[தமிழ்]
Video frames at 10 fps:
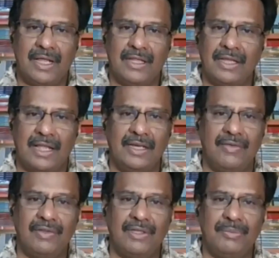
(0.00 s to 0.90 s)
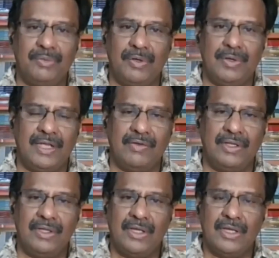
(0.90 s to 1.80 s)
அது அதில் வந்து இன்றைக்கி
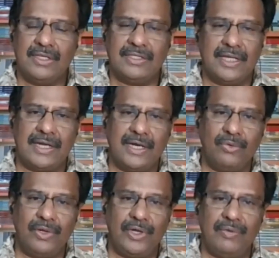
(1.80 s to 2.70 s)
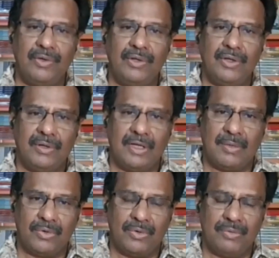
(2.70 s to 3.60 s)
வந்து செயற்கை நுண்ணறிவு
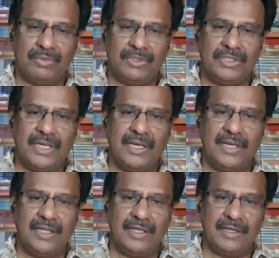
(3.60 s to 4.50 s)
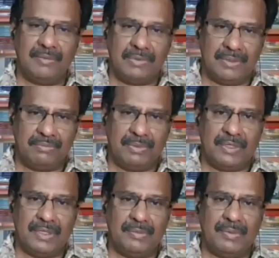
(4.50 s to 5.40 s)
அப்புறம் இப்போ ஜெனட்டிக் இப்போ
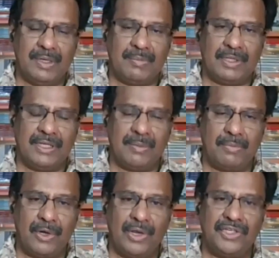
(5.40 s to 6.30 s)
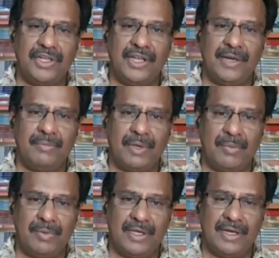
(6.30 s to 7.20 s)
பார்த்தீங்கன்னா பயோ இன்ஜினியரிங்
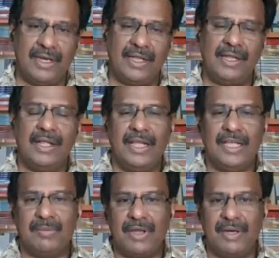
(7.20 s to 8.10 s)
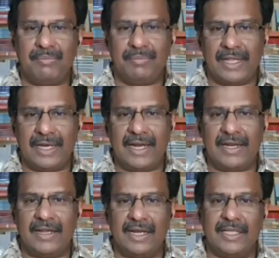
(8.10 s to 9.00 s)
பயோமெடிக்கலில் இந்த மாதிரி நிறைய
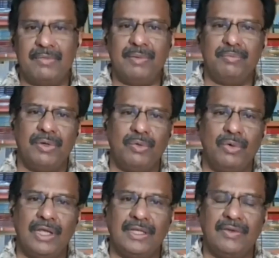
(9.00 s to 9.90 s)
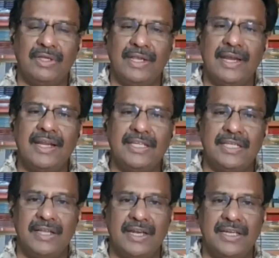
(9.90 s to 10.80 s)
இடங்கள் அதே மாதிரி இப்போ உலகத்தில் வந்து
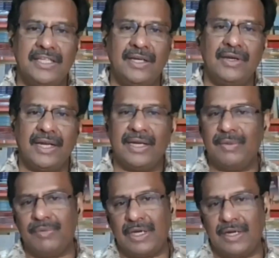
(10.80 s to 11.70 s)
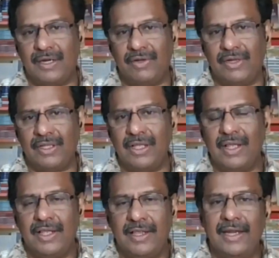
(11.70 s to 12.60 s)
எனர்ஜி எனர்ஜிலேயும் நிறைய மாற்றங்கள் வருது
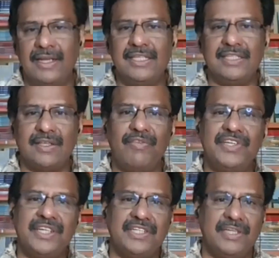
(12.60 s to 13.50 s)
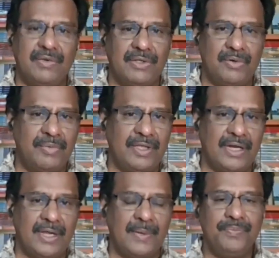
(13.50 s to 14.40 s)
எனர்ஜி சஃபிஷியன்சி வந்துடும்
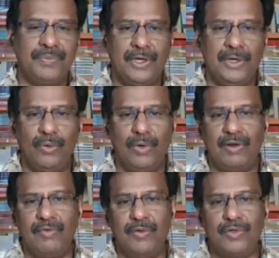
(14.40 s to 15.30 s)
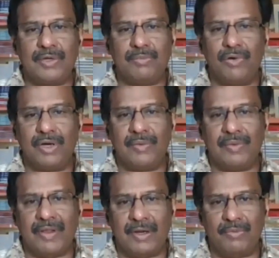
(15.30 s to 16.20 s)
அப்படிங்கிறாங்க நியூக்ளியர் ஃபியூஷன்
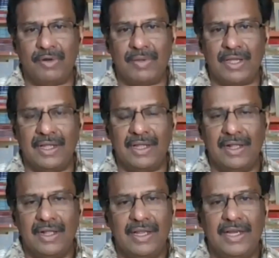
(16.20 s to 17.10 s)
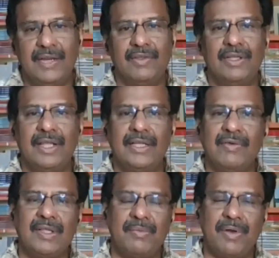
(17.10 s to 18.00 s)
போன்றவைகள் மூலமாக இனி வந்து எந்த
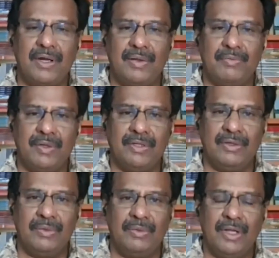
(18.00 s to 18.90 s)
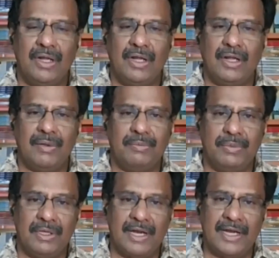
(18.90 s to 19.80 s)
விதமான வந்து
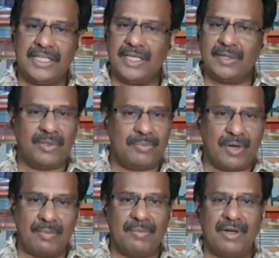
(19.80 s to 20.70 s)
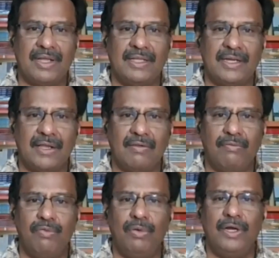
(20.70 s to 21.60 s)
எனர்ஜிக்கு வந்து ப்ராப்ளம் இருக்காதுங்கிறாங்க
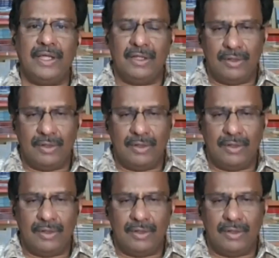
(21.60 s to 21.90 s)
ஃபுட்டு